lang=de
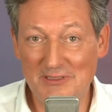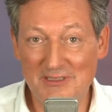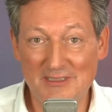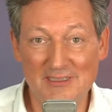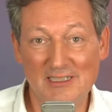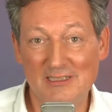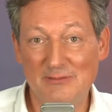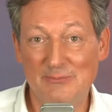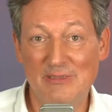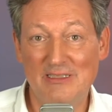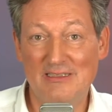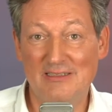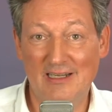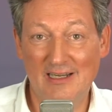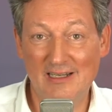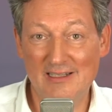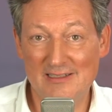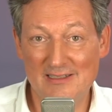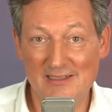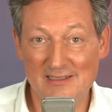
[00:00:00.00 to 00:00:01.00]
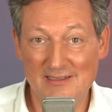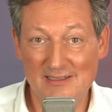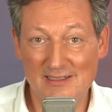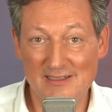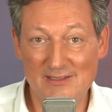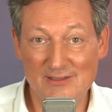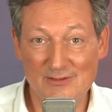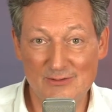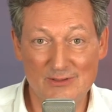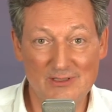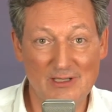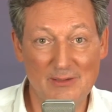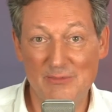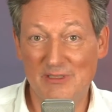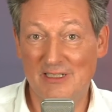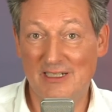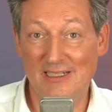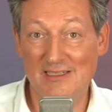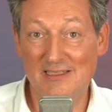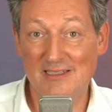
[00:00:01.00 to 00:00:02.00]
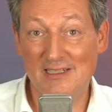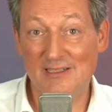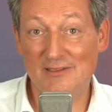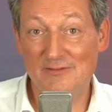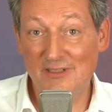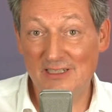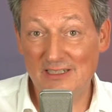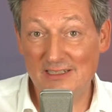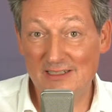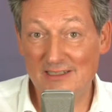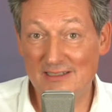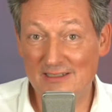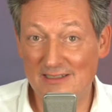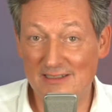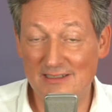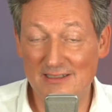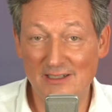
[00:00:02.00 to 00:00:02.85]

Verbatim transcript: die das Methan zersetzen und damit ganz, ganz wichtig sind,